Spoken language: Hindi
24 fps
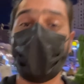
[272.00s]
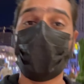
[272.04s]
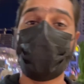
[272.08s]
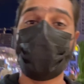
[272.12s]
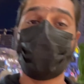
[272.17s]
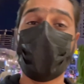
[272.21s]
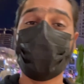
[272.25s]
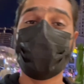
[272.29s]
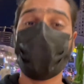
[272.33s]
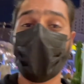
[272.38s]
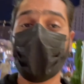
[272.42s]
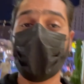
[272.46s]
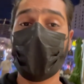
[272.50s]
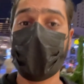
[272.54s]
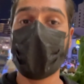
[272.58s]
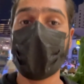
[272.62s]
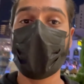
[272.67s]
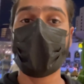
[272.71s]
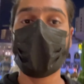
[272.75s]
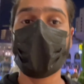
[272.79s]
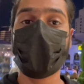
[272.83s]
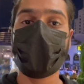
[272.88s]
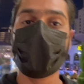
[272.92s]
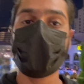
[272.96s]
बस ऑर्डर
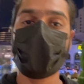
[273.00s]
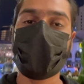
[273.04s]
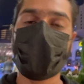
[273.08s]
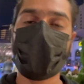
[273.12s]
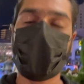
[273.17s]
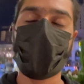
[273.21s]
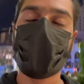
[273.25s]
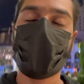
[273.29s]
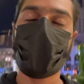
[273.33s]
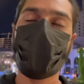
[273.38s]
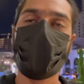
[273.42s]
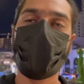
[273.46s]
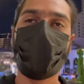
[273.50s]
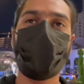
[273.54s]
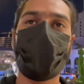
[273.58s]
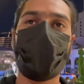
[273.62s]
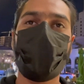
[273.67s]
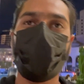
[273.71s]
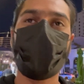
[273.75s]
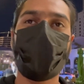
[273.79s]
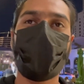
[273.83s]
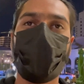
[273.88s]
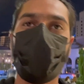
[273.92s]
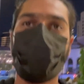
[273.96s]
करते करते रह गए
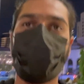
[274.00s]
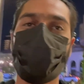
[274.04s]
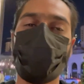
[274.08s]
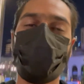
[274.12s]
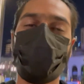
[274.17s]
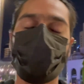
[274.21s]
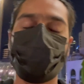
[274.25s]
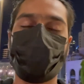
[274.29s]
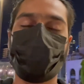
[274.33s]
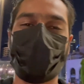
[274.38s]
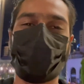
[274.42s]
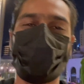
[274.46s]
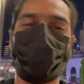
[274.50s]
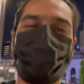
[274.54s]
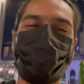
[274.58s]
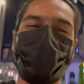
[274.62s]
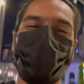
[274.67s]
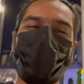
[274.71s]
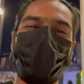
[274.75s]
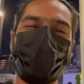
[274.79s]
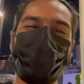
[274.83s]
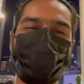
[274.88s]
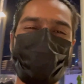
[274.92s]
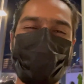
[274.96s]
हैं वो ही बर्गर
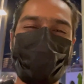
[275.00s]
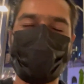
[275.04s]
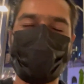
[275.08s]
वगैरह देख